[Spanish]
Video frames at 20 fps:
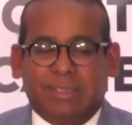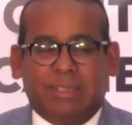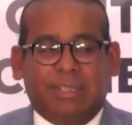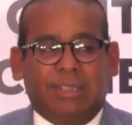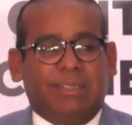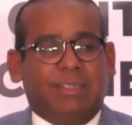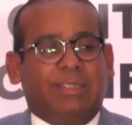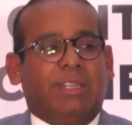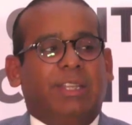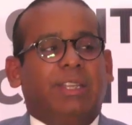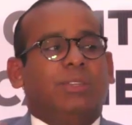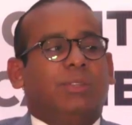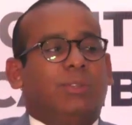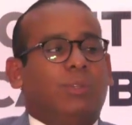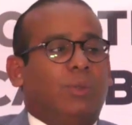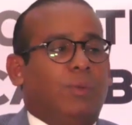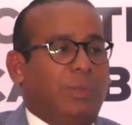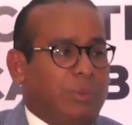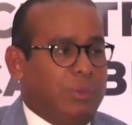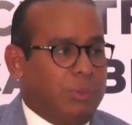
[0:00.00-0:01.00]

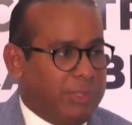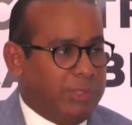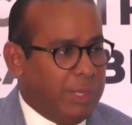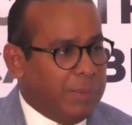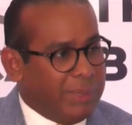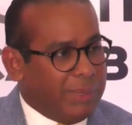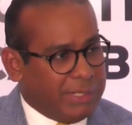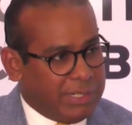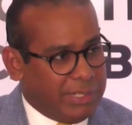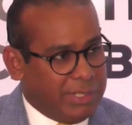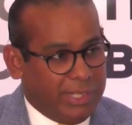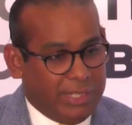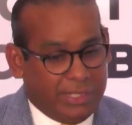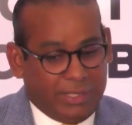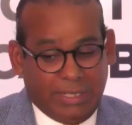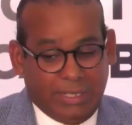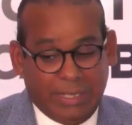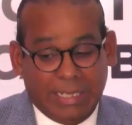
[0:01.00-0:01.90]
distinto del que usted es presidente.